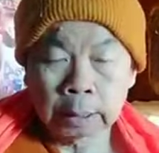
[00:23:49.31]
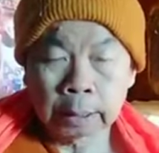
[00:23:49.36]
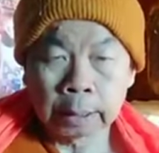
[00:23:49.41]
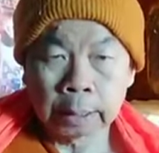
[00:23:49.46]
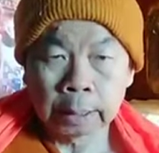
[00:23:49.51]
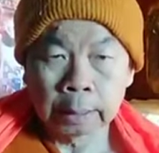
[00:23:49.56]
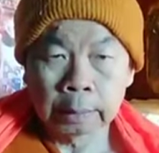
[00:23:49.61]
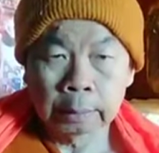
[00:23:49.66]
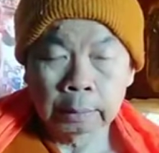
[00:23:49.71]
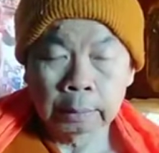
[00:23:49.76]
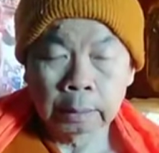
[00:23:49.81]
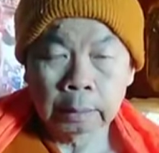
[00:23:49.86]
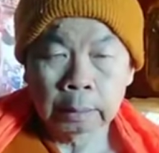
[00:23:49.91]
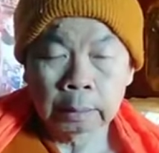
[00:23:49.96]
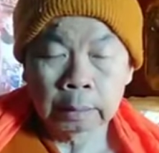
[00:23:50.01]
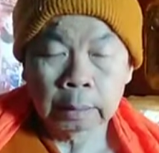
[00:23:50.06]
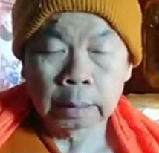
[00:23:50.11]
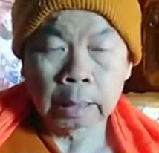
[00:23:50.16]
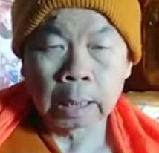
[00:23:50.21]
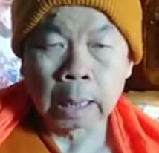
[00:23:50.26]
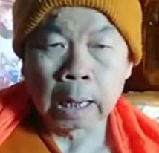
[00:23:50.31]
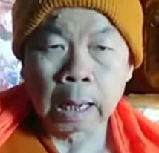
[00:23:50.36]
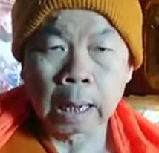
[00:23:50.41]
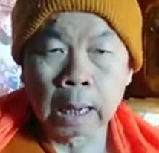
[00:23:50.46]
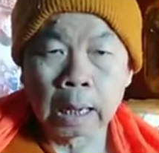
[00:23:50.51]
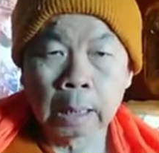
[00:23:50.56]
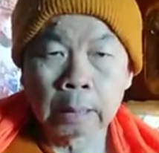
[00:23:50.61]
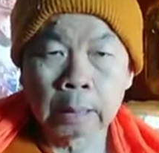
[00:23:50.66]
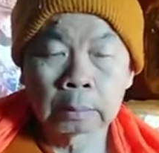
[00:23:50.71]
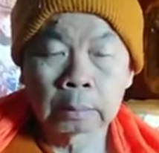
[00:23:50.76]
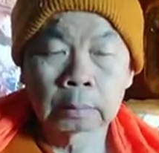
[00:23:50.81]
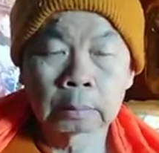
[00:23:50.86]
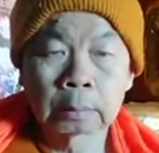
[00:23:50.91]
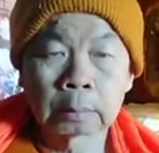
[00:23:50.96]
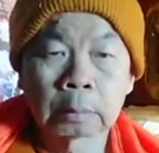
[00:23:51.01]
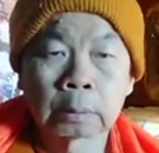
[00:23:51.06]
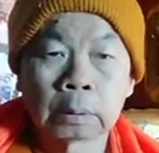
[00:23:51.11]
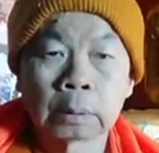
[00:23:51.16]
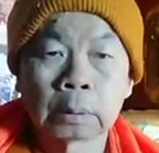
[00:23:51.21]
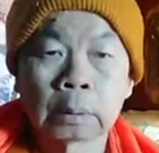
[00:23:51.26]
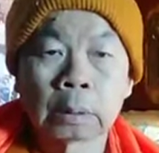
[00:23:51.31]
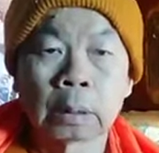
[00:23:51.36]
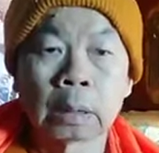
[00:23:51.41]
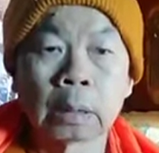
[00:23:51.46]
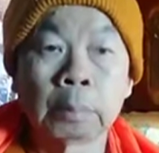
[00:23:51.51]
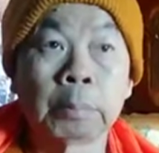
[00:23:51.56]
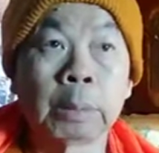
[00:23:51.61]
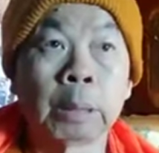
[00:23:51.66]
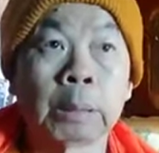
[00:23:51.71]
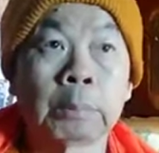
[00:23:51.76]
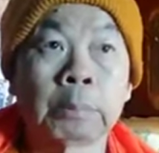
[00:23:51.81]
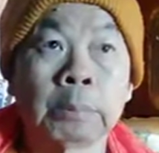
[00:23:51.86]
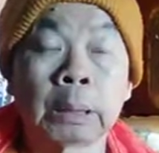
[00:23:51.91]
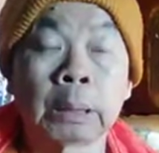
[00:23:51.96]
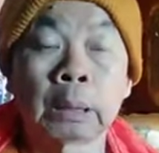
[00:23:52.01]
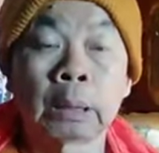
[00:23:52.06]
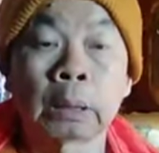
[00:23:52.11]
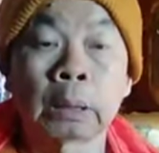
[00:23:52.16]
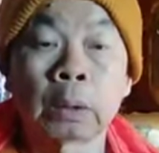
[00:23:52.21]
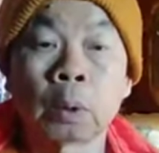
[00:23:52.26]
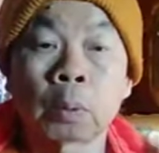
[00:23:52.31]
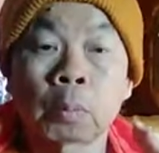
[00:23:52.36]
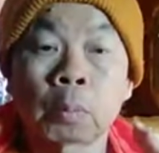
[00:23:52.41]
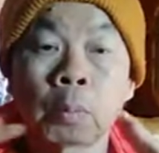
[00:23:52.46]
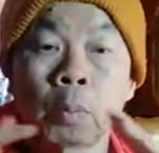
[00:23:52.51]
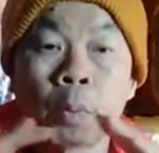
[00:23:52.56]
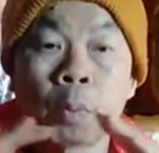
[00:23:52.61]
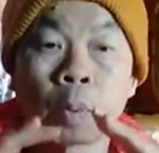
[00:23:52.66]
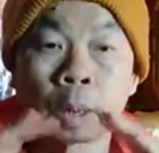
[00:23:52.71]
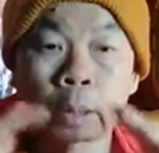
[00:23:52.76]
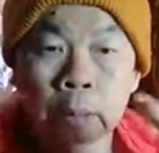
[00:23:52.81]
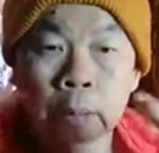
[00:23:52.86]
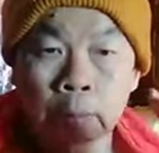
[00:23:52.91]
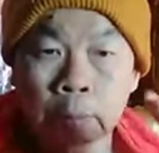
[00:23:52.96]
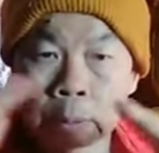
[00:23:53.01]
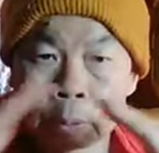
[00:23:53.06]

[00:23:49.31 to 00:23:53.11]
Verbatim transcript: แขนขาเหมือนเหมือนก็ดอกบัวที่